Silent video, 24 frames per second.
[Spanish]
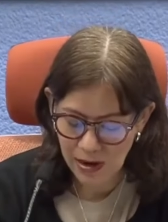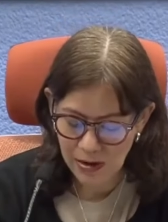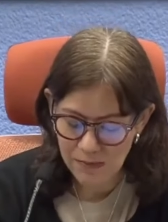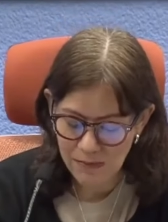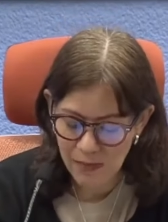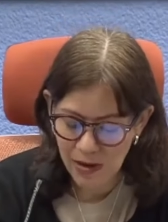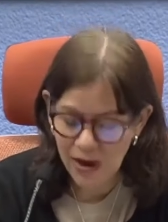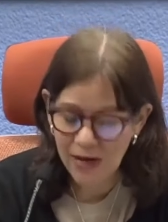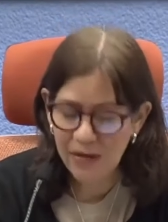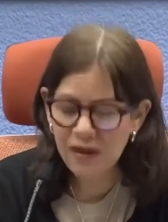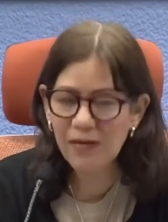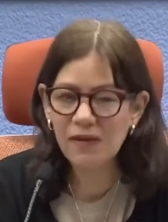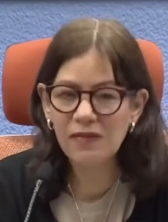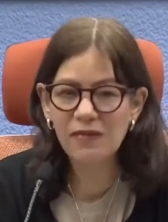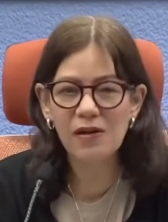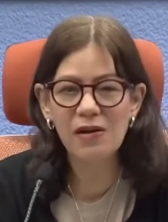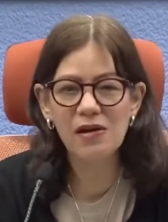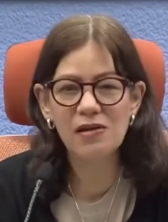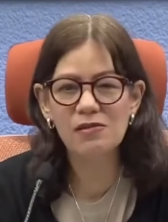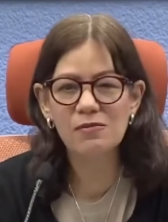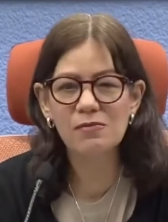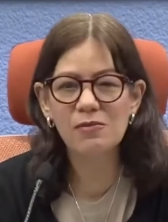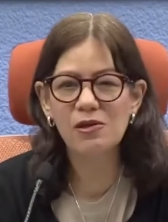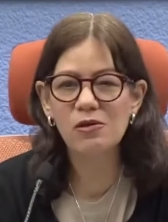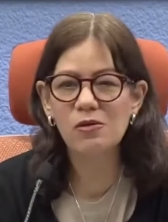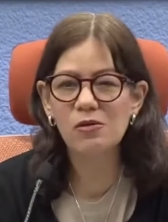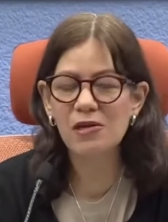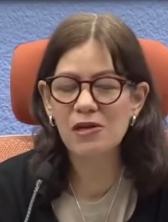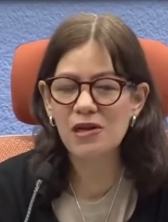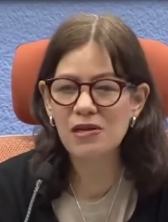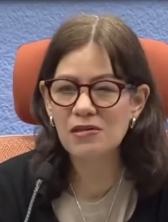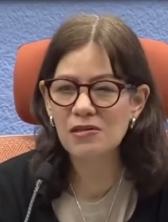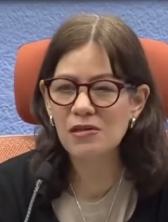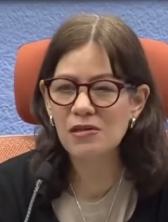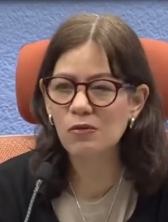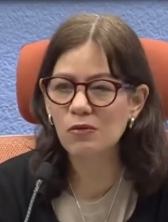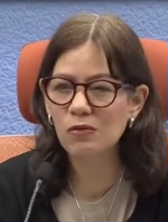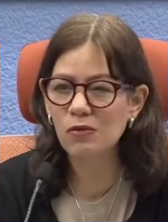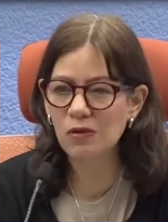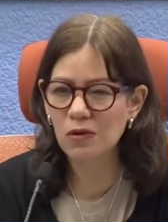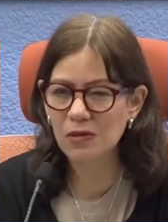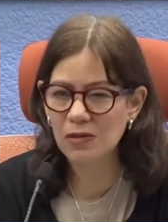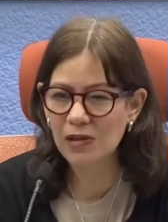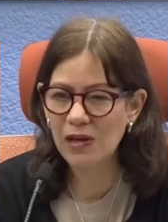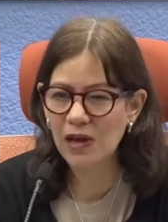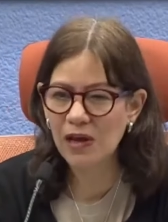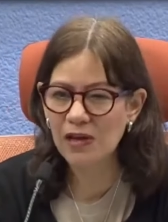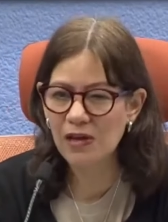al margen de las mayorías
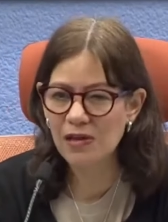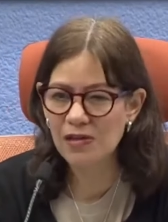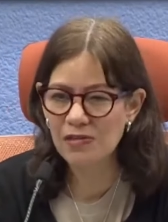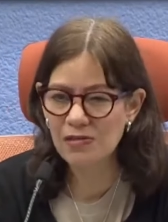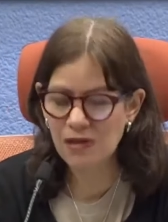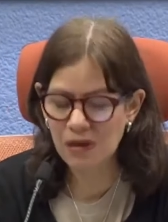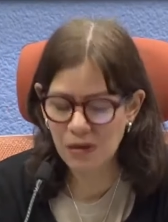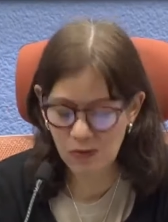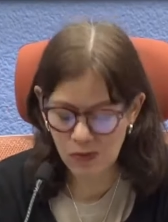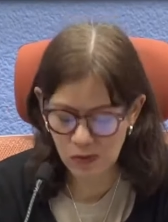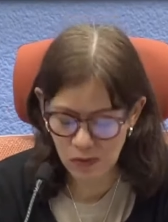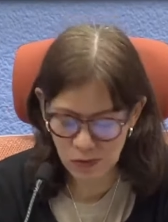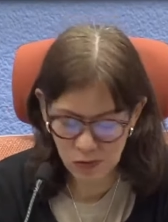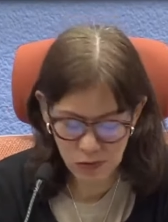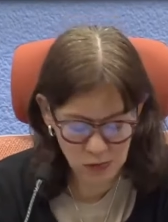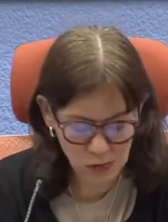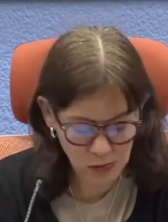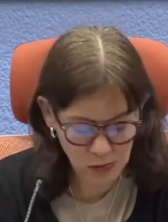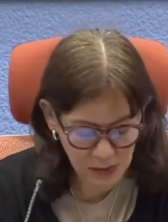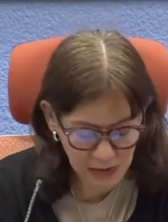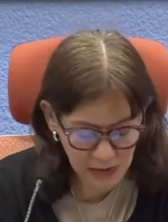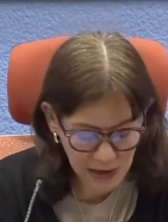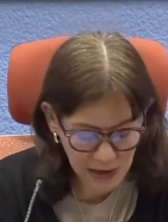autoritarias que hoy nos